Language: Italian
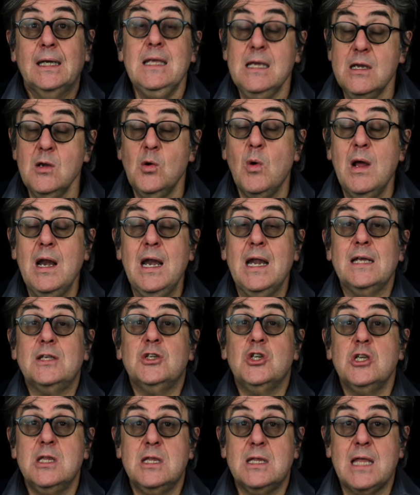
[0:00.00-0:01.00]
In
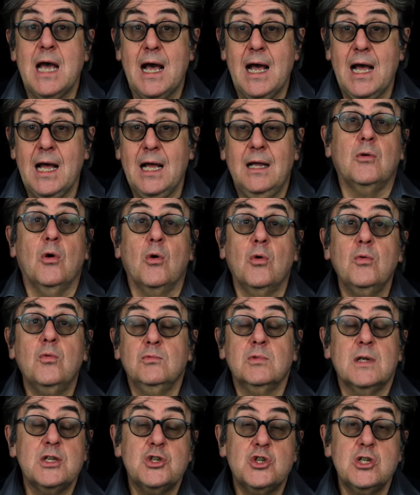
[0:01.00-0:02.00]
quella città con
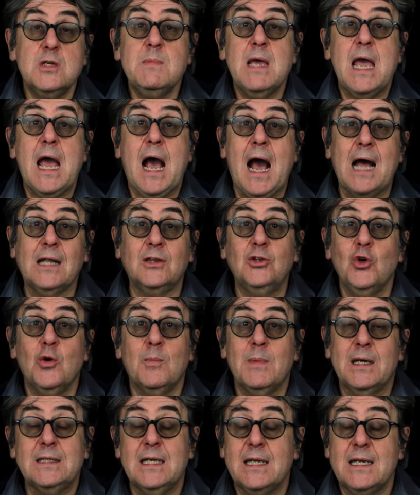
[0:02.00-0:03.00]
un regime
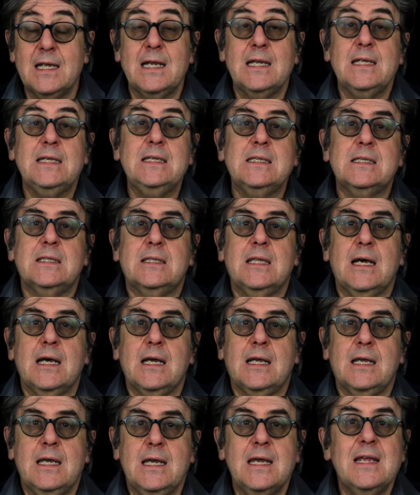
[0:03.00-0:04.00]
ateo
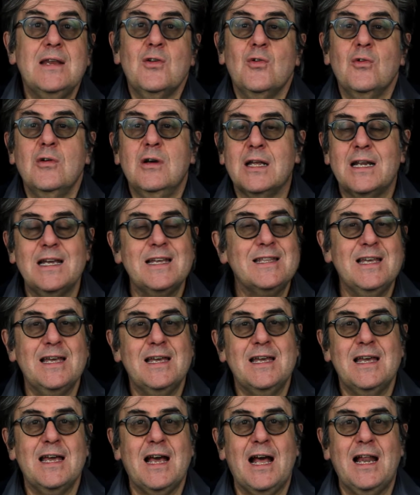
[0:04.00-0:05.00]
materialista che non
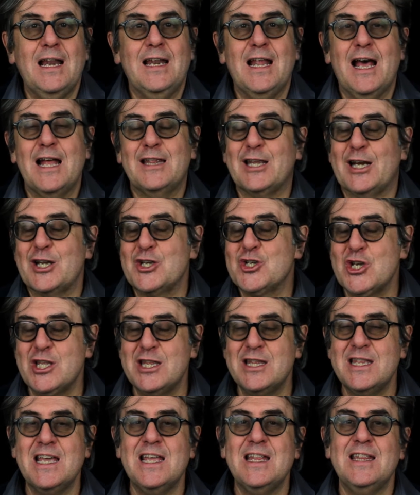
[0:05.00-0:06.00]
crede al
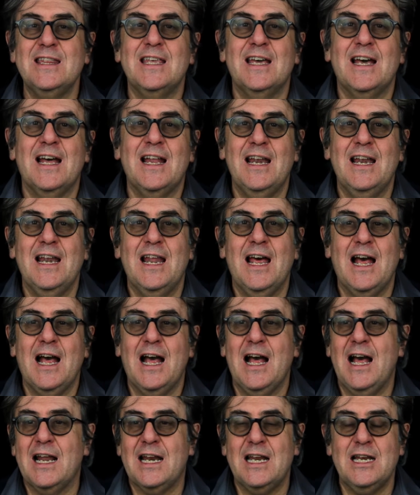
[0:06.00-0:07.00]
trascendente,
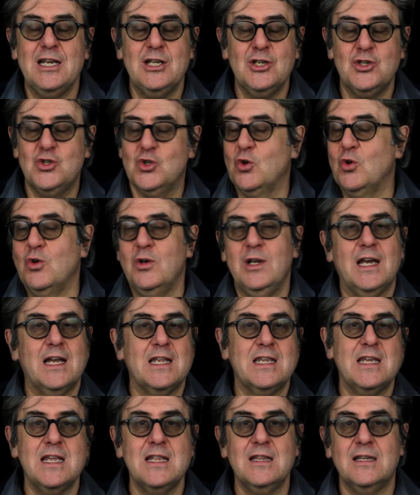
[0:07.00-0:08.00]
alla religione,
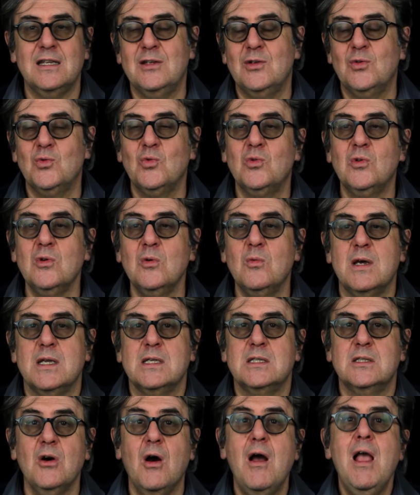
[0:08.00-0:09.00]
a niente di tutto
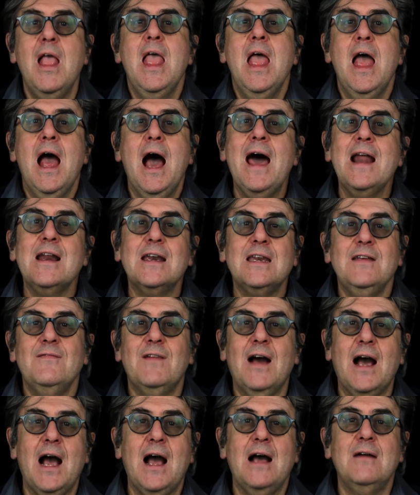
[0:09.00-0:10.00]
questo,
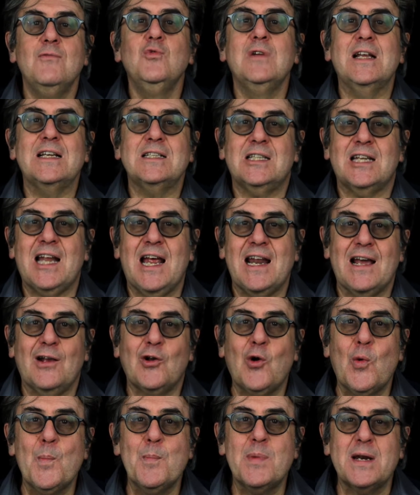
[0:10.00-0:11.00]
arriva una
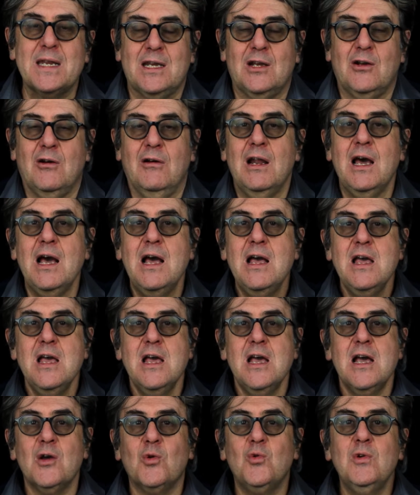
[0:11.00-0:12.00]
strana combriccola
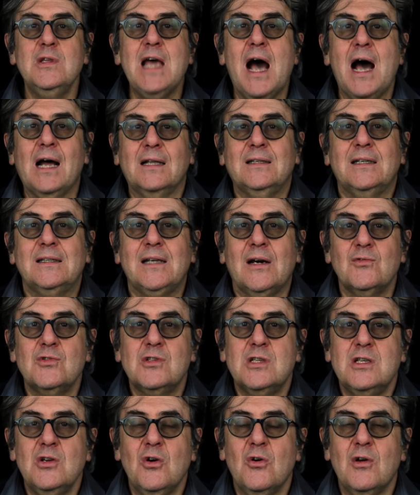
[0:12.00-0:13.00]
guidata da un
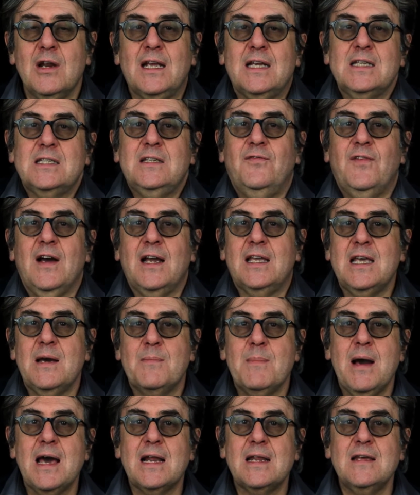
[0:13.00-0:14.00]
signore che si fa
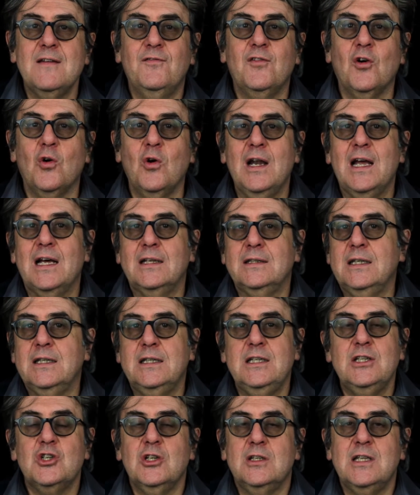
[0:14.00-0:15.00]
chiamare Voland
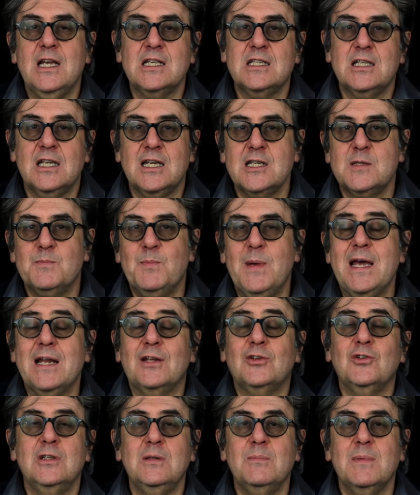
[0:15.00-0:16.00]
e dice di essere
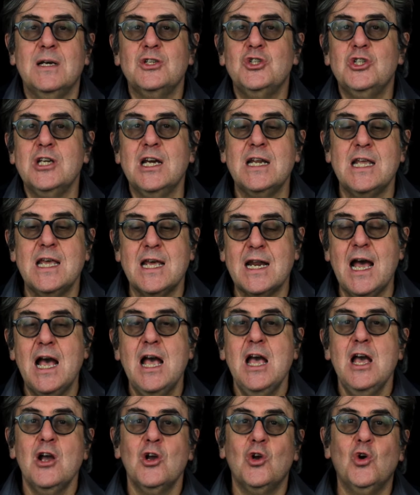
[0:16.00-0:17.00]
esperto di magia nera
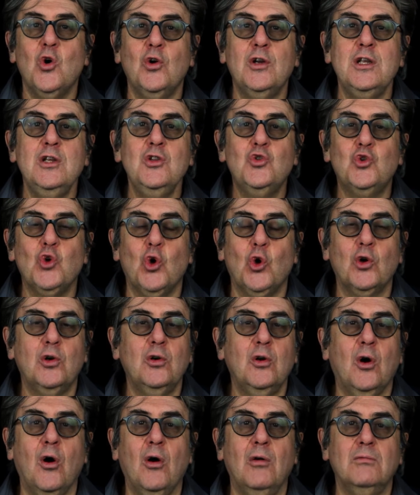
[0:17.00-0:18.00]
con
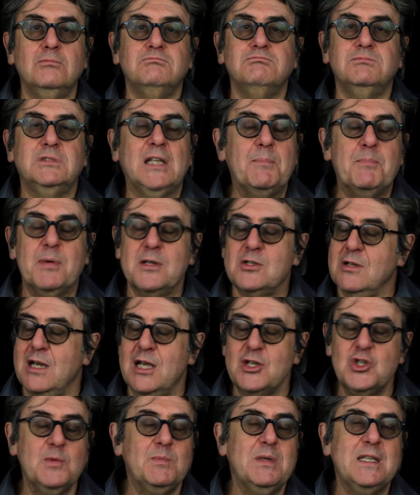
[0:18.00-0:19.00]
intorno dei
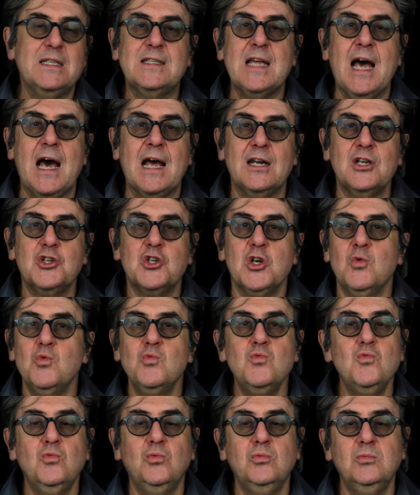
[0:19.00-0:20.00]
personaggi bizzarri, c'è cioè
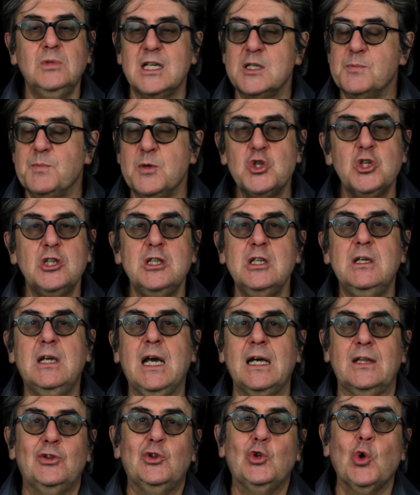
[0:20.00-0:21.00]
una specie di
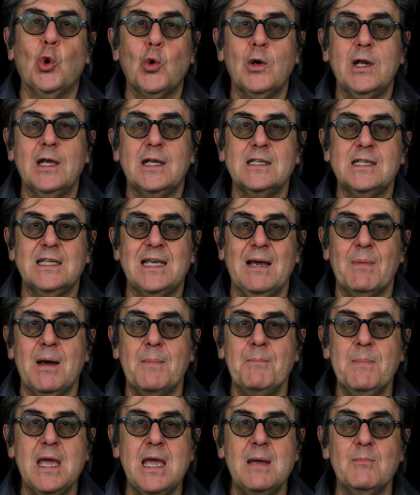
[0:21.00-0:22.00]
gattone che si
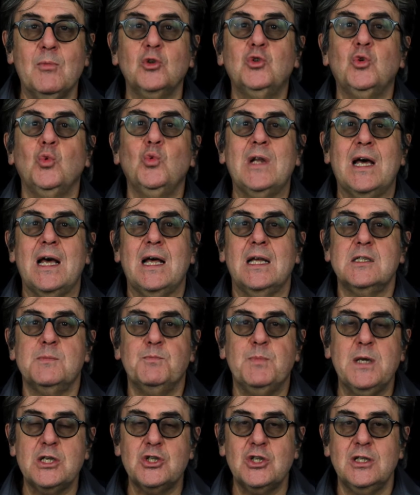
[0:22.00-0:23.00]
chiama Behemoth, una
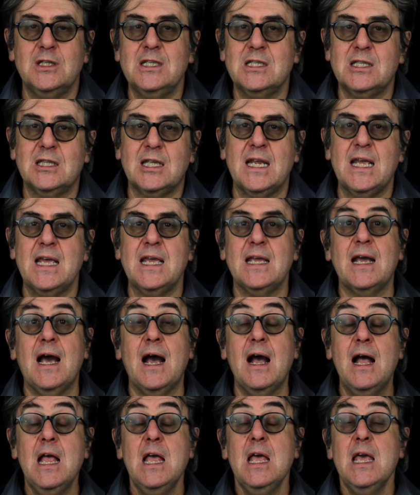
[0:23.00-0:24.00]
specie di
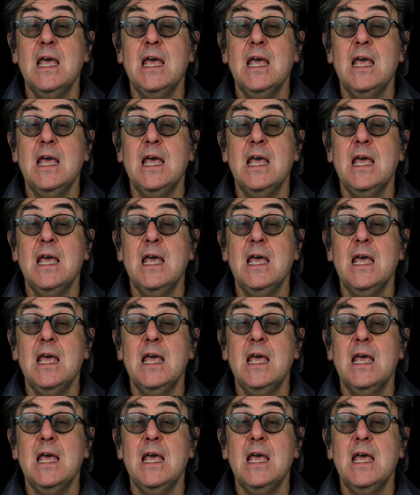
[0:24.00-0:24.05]
strega